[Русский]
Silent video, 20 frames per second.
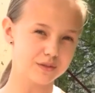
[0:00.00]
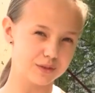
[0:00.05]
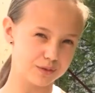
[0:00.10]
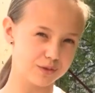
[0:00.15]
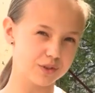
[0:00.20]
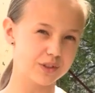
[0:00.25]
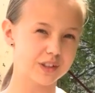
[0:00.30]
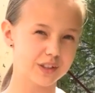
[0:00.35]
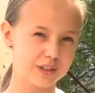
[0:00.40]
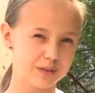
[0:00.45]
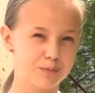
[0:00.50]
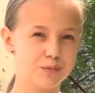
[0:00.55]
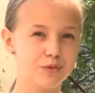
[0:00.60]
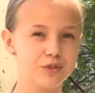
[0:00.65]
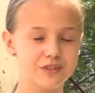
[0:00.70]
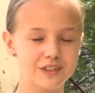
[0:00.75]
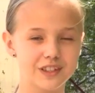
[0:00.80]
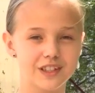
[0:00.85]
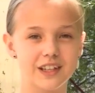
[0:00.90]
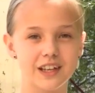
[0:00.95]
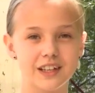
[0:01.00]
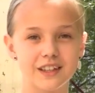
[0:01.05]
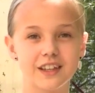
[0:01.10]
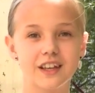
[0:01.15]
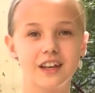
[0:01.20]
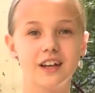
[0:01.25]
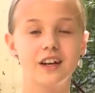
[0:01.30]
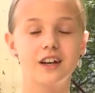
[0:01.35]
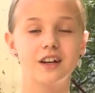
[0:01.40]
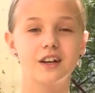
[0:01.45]
все же таки мой взгляд.
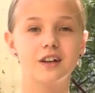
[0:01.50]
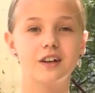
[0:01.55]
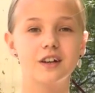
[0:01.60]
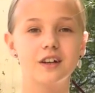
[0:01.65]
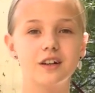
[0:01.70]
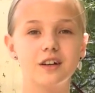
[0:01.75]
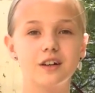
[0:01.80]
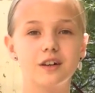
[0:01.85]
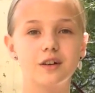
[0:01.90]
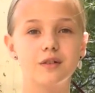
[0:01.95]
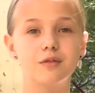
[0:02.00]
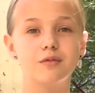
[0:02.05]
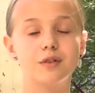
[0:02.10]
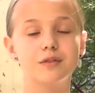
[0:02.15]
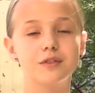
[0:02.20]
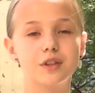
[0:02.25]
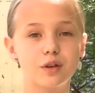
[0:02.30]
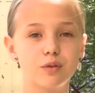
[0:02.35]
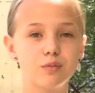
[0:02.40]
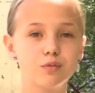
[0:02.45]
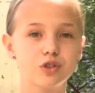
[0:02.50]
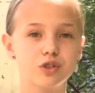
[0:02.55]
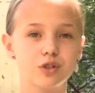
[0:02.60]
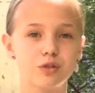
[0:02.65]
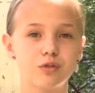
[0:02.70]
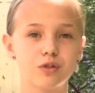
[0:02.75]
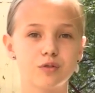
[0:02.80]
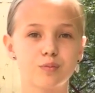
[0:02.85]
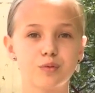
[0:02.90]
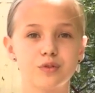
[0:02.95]
А, во втором уже
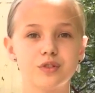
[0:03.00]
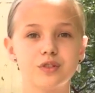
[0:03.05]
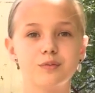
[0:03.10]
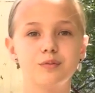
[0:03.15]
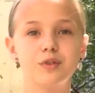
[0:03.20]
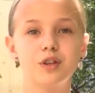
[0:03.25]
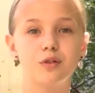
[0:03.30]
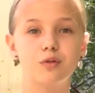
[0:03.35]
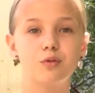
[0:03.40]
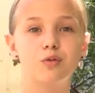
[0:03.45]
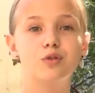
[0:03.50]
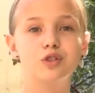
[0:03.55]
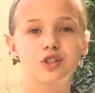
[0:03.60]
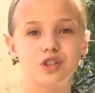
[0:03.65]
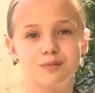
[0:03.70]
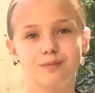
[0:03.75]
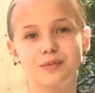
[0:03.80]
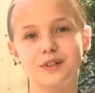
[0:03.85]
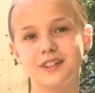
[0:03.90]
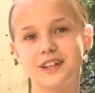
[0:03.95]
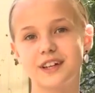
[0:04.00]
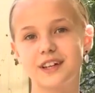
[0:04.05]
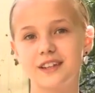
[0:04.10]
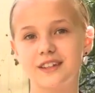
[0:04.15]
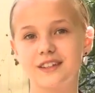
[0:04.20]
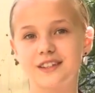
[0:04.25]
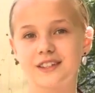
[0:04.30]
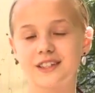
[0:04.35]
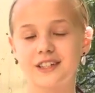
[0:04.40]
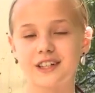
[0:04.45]
корпусе мне очень
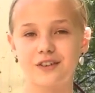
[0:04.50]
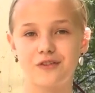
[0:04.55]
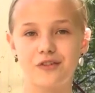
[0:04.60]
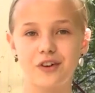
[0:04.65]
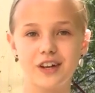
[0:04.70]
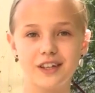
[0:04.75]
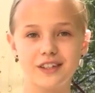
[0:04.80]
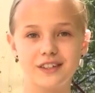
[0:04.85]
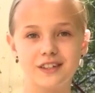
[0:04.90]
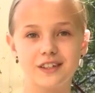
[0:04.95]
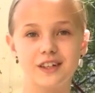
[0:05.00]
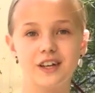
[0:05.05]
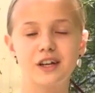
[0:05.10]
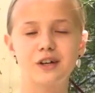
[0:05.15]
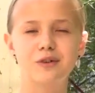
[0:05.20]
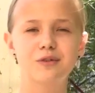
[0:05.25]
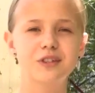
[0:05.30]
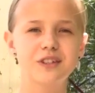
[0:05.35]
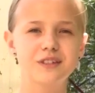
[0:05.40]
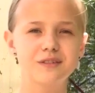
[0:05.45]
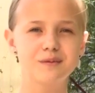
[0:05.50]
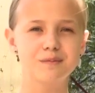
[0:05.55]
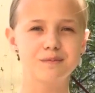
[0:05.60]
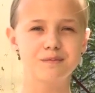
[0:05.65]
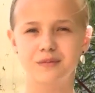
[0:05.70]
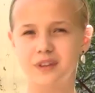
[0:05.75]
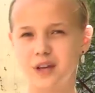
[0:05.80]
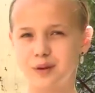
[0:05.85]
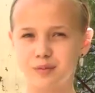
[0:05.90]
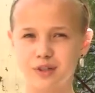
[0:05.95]
понравились кровати. Хоть
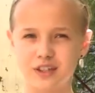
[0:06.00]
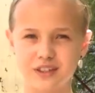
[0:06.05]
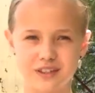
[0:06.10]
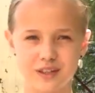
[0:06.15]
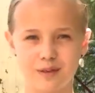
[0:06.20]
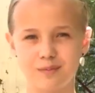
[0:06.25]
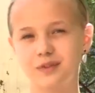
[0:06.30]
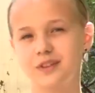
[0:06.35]
нам нельзя